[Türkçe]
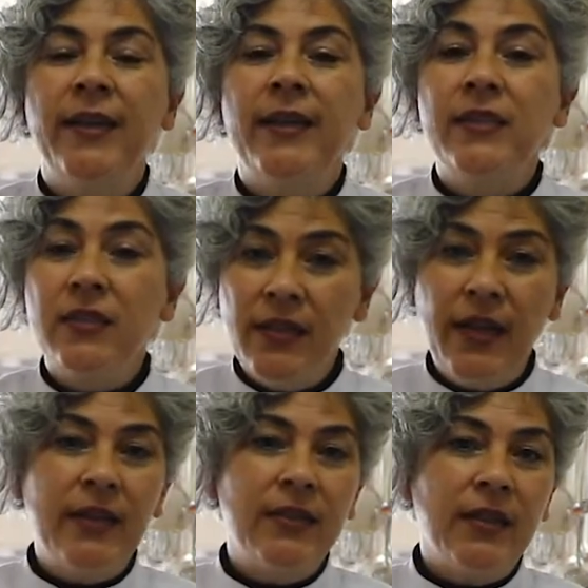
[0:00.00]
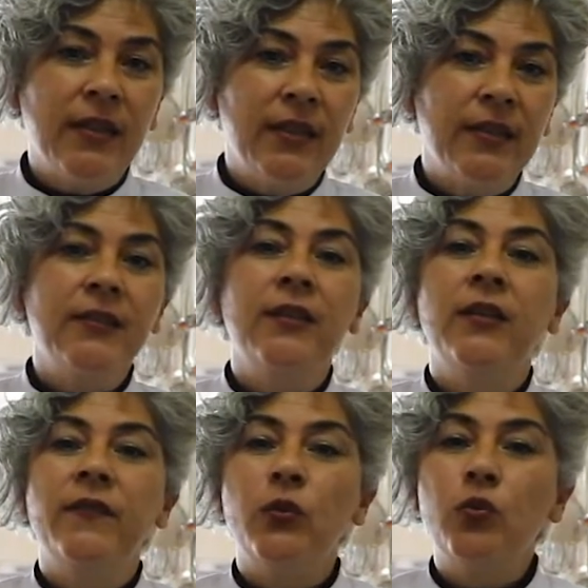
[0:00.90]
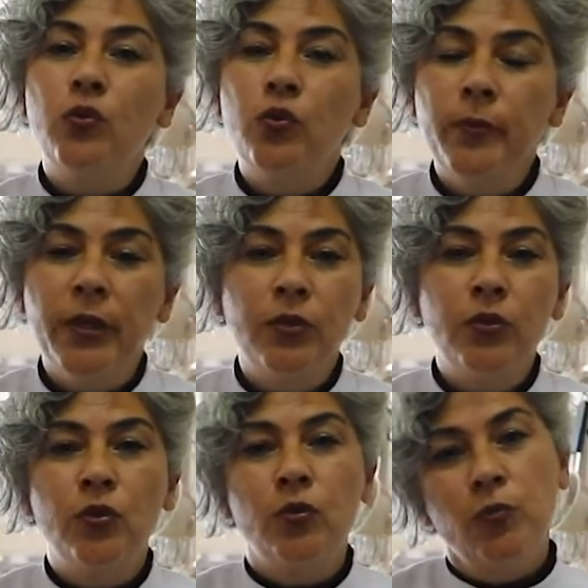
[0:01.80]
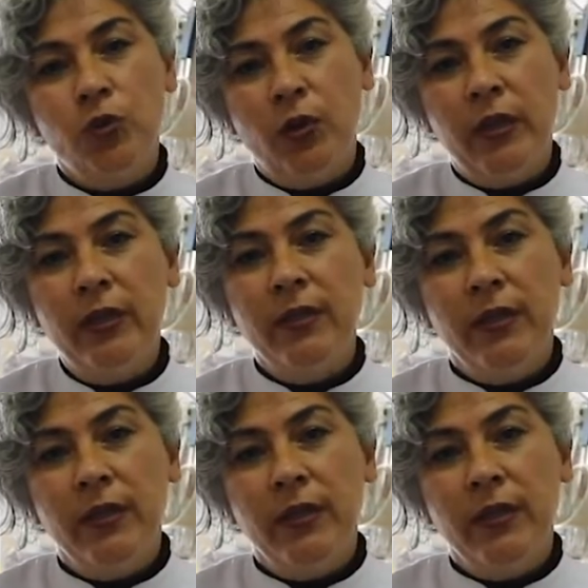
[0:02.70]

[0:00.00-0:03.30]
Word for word: eskilerde kalan ve unutulmaya yüz tutmuş olan